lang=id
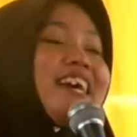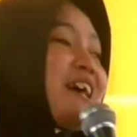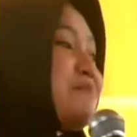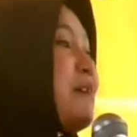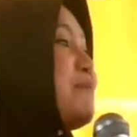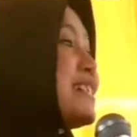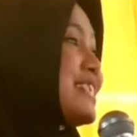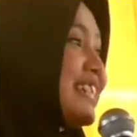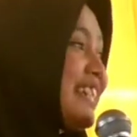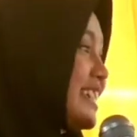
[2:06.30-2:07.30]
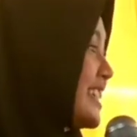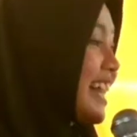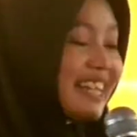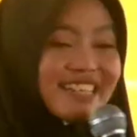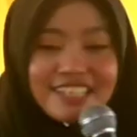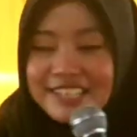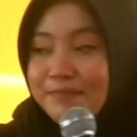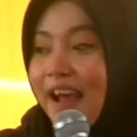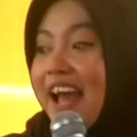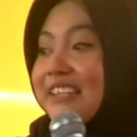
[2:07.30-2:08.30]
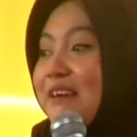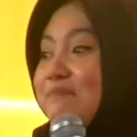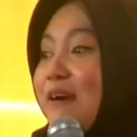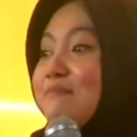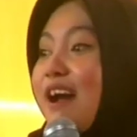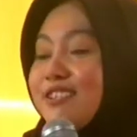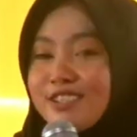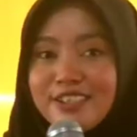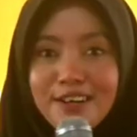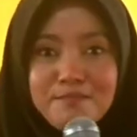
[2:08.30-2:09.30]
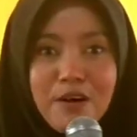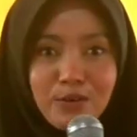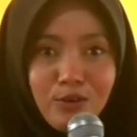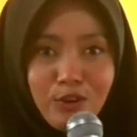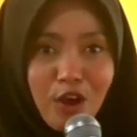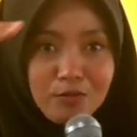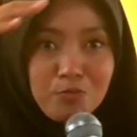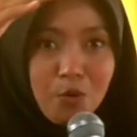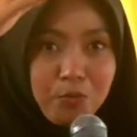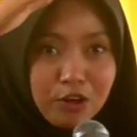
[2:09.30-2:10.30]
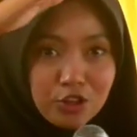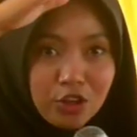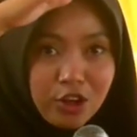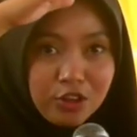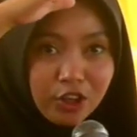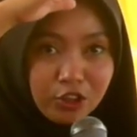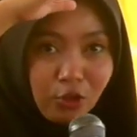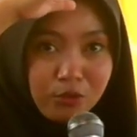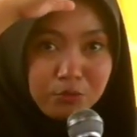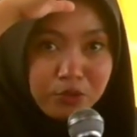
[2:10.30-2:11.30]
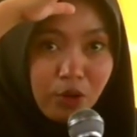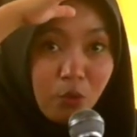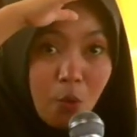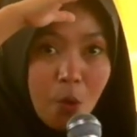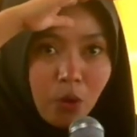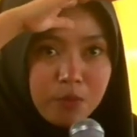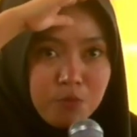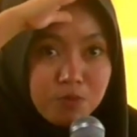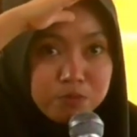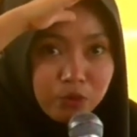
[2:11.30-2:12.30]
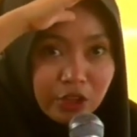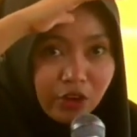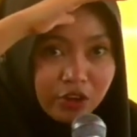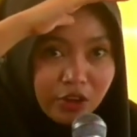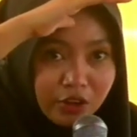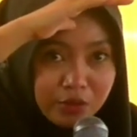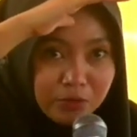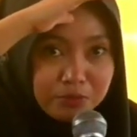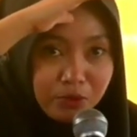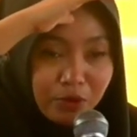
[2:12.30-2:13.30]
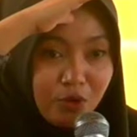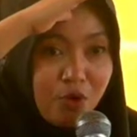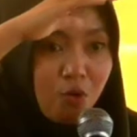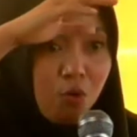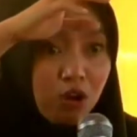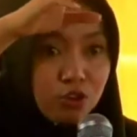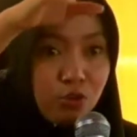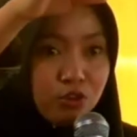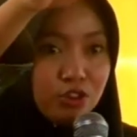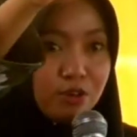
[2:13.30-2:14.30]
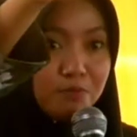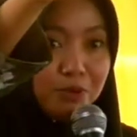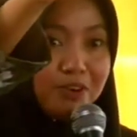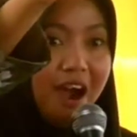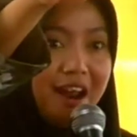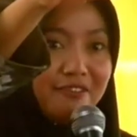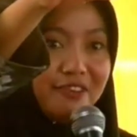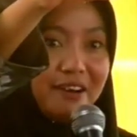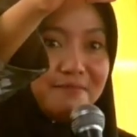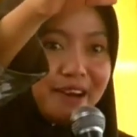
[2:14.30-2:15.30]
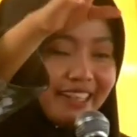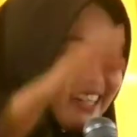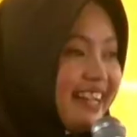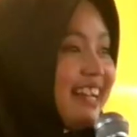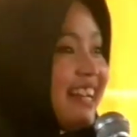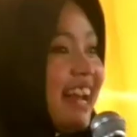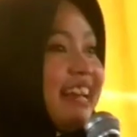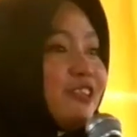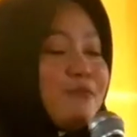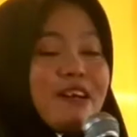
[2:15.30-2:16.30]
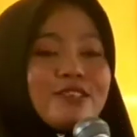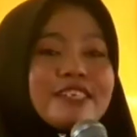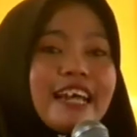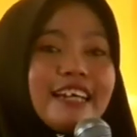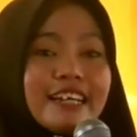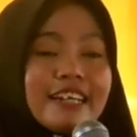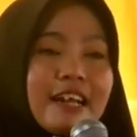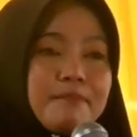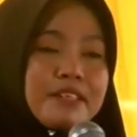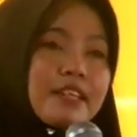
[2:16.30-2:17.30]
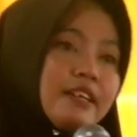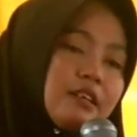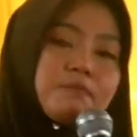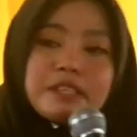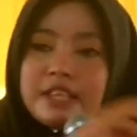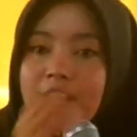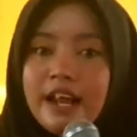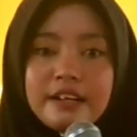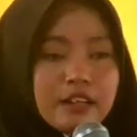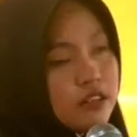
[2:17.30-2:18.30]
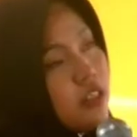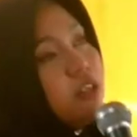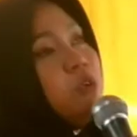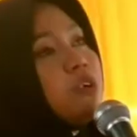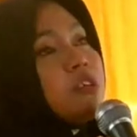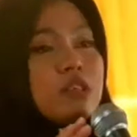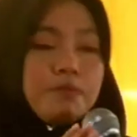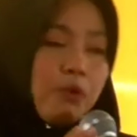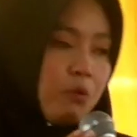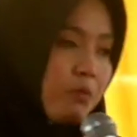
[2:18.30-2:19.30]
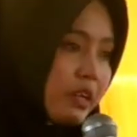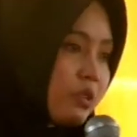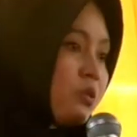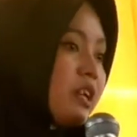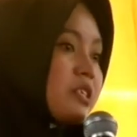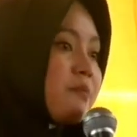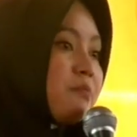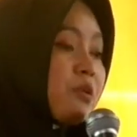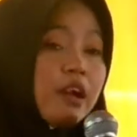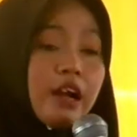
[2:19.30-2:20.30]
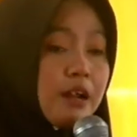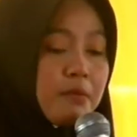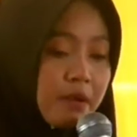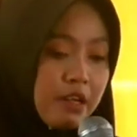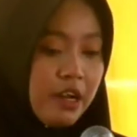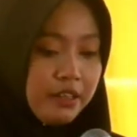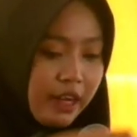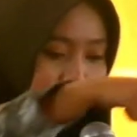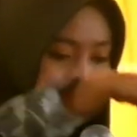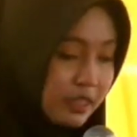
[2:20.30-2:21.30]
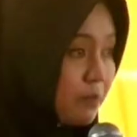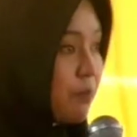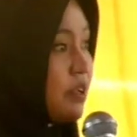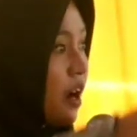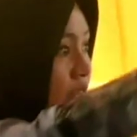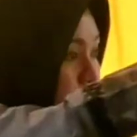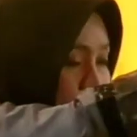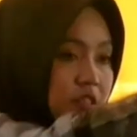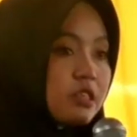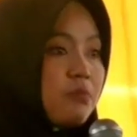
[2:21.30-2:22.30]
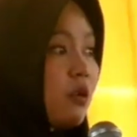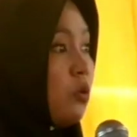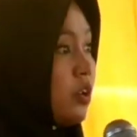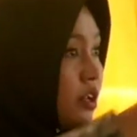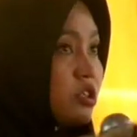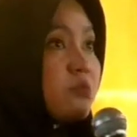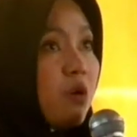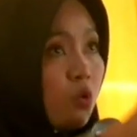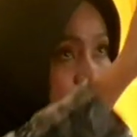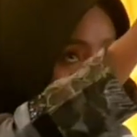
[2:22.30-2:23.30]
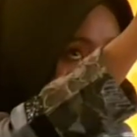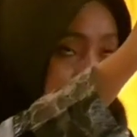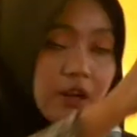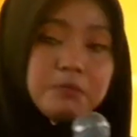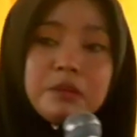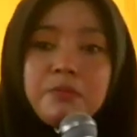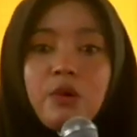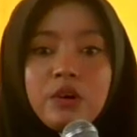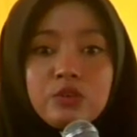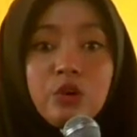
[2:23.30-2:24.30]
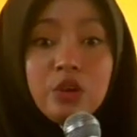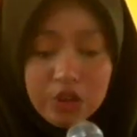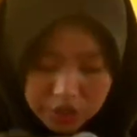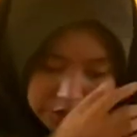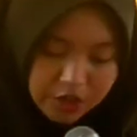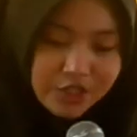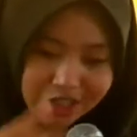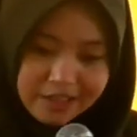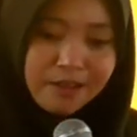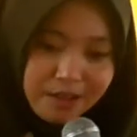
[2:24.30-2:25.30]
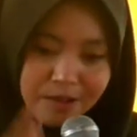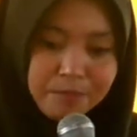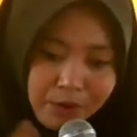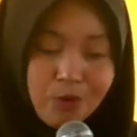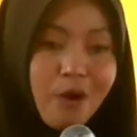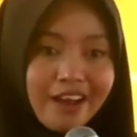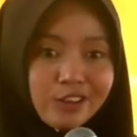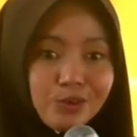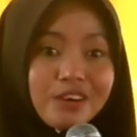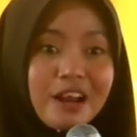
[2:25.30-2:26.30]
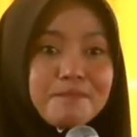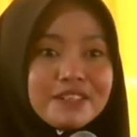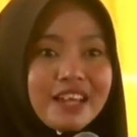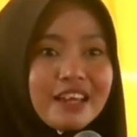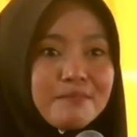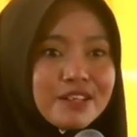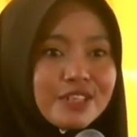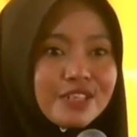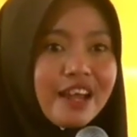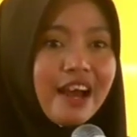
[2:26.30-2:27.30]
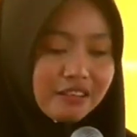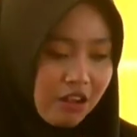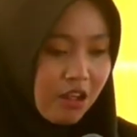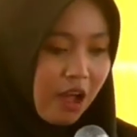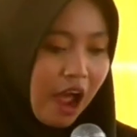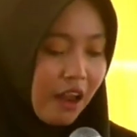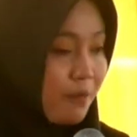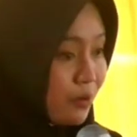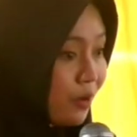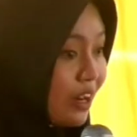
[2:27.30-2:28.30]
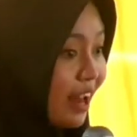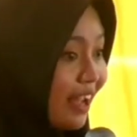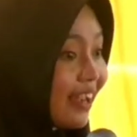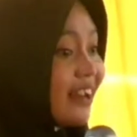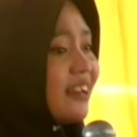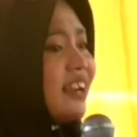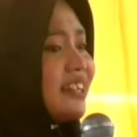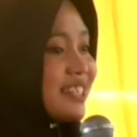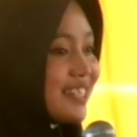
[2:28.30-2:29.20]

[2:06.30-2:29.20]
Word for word: ya nggak apa-apa sih saking semangatnya pak banser baru lihat mobil saya dari terminal uh kayak mumpuni kayak nih mumpuni langsung dijemput ke Alfamart nah itu maksud saya kenapa saya di perjalanan tidur 10 menit udah sempurna karena memang dari sini pindah lagi ke Cimanggu dari Cimanggu nanti malam di Prokerto ini saya perlu waktu kenapa saya masih sehat Alhamdulillah karena dari